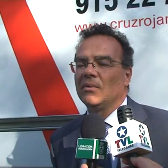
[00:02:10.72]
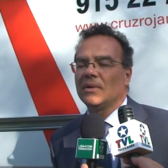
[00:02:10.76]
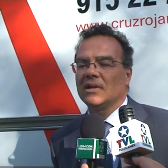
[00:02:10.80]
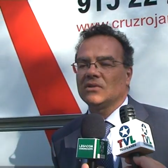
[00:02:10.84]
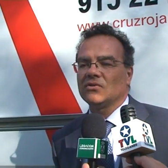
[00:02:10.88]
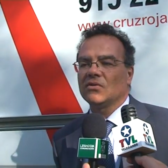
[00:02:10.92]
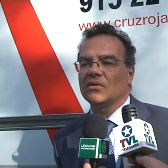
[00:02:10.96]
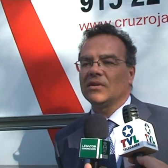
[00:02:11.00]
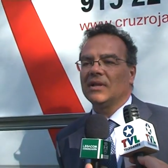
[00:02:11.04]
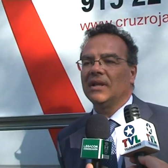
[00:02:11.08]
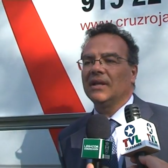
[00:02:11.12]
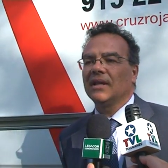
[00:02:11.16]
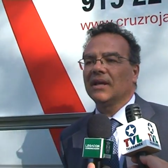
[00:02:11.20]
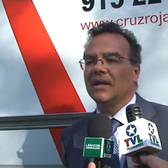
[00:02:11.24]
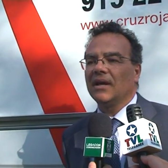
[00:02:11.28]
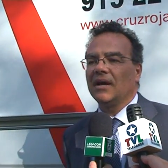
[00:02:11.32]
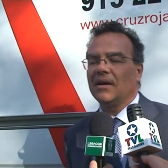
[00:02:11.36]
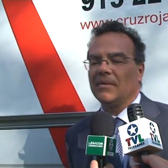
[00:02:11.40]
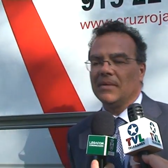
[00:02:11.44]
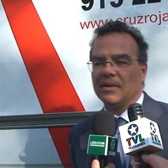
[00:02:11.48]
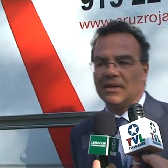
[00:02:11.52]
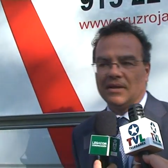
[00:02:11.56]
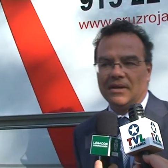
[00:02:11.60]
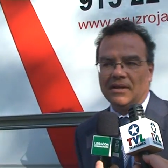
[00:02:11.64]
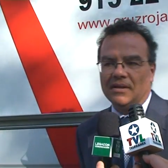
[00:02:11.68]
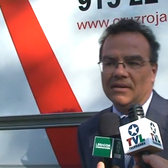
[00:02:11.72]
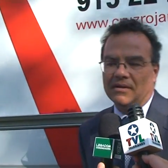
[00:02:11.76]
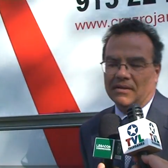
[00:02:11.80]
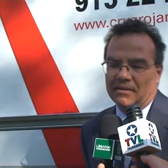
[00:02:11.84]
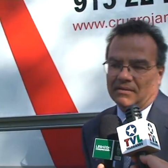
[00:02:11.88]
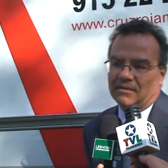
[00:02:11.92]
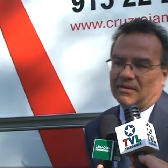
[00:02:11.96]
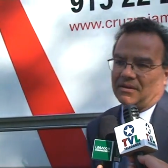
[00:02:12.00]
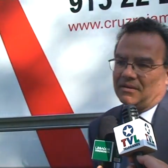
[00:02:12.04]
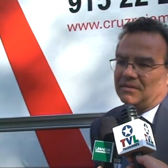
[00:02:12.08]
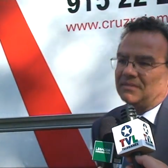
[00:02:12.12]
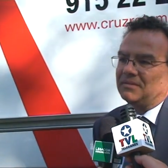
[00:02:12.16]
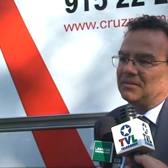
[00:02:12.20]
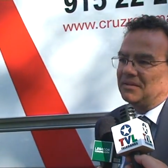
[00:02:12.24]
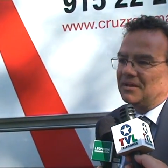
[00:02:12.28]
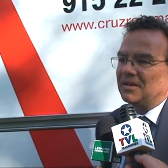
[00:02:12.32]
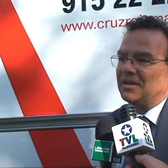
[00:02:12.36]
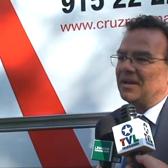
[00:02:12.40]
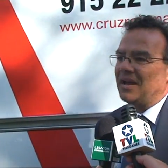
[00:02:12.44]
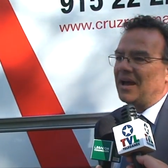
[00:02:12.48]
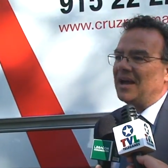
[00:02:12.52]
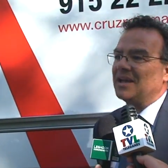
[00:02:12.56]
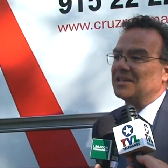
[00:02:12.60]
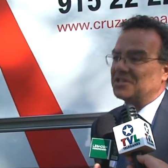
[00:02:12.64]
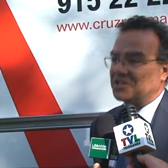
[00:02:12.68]
obra social de Caja Madrid eh,
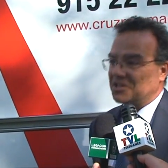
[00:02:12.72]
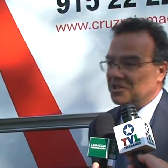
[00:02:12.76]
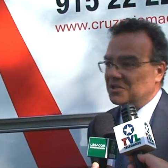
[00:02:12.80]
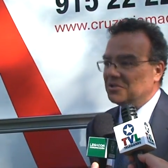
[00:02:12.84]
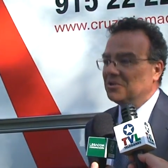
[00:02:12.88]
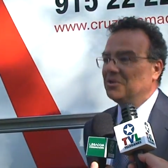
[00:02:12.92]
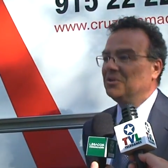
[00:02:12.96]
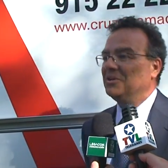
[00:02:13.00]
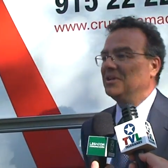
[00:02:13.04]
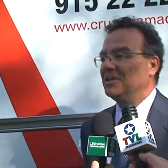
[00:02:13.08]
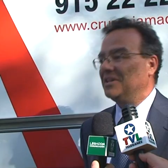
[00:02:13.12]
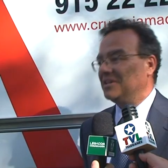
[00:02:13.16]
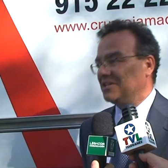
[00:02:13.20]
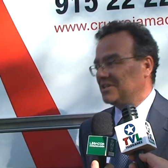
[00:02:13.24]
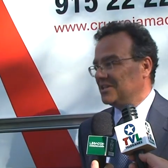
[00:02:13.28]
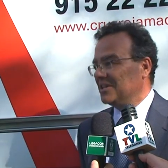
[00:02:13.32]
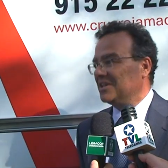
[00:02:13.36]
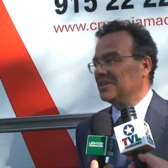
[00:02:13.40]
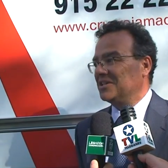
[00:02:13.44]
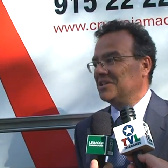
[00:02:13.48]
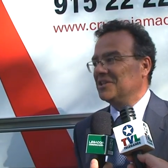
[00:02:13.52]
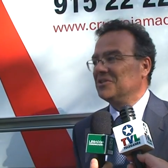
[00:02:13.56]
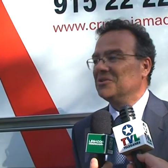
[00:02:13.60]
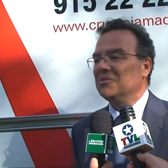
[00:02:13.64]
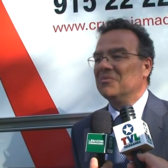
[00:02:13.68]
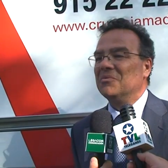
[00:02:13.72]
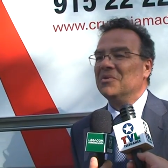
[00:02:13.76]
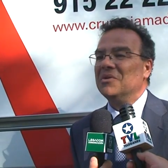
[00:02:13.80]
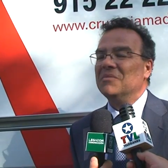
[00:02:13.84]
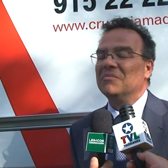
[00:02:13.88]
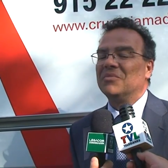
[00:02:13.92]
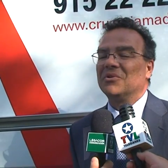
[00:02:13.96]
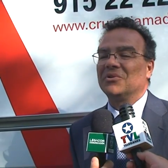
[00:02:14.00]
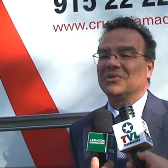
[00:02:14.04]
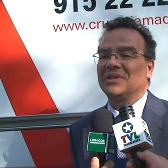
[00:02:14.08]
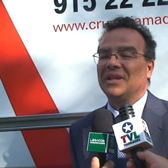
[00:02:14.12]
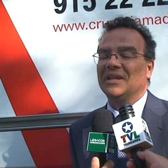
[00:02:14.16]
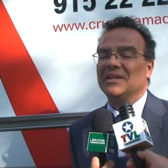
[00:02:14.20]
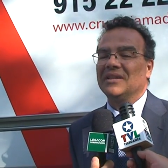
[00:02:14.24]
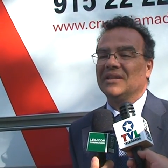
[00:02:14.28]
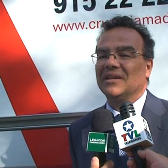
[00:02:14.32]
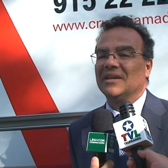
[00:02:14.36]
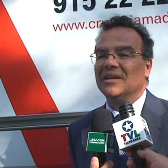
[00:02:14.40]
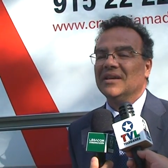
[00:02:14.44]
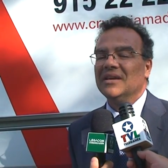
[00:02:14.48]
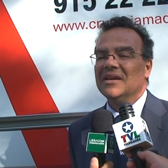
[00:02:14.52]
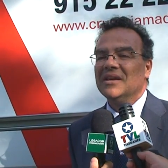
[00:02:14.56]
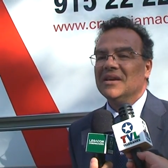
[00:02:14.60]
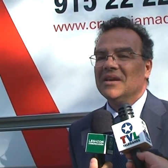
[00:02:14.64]
eh, ha sido y sigue siendo muy importante.